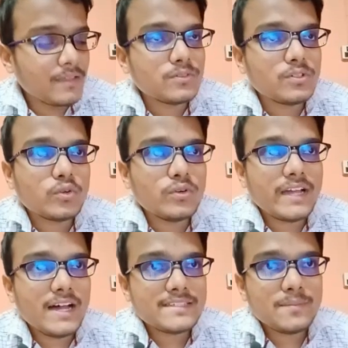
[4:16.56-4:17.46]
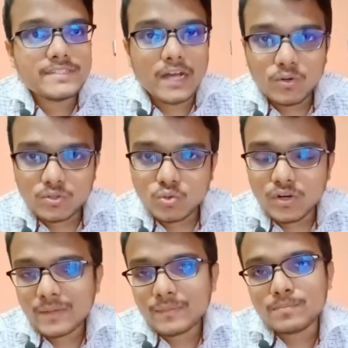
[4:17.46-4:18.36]
तो देखो यहाँ से आप चाहो तो
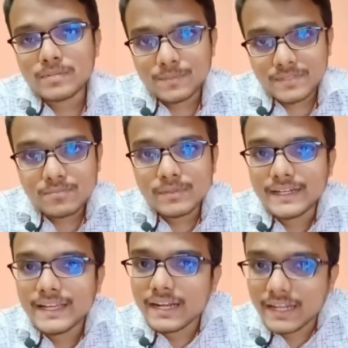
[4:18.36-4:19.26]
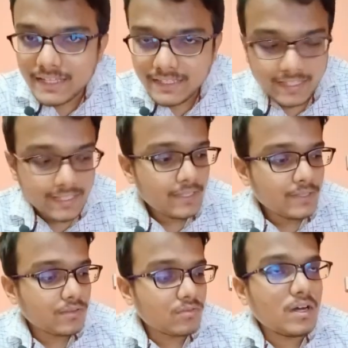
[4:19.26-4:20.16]
अगर आपका प्रिपरेशन बढ़िया नहीं है
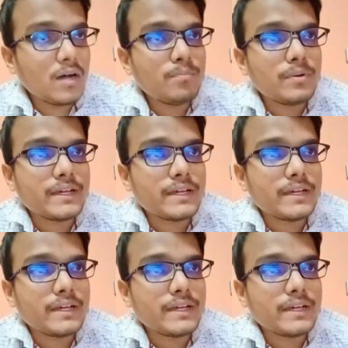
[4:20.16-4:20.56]
तो आप